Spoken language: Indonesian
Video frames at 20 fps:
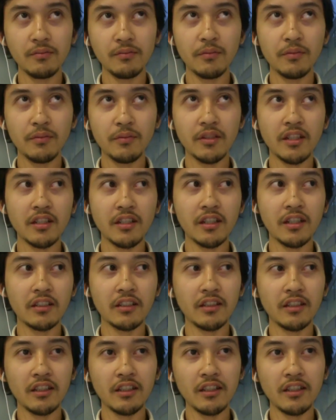bisa
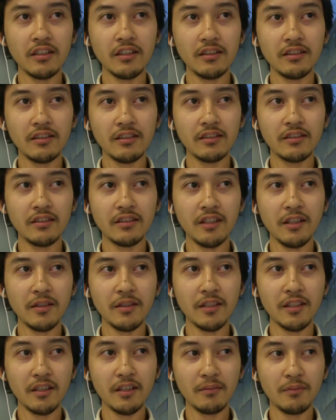dikatakan
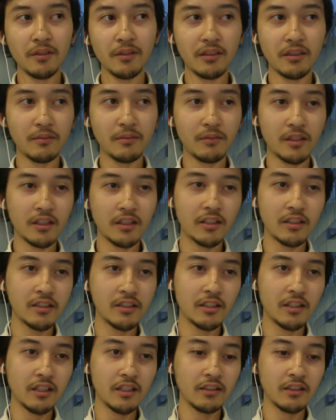saya saat pertama
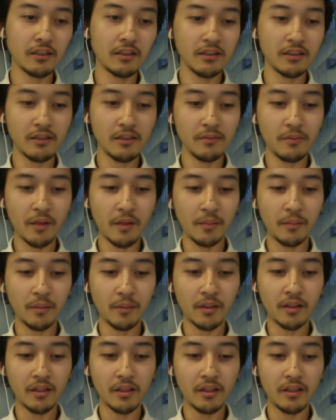kali datang di
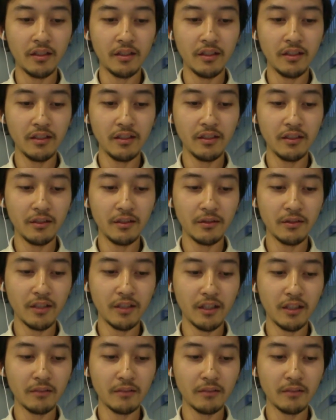Bremen ini itu sangat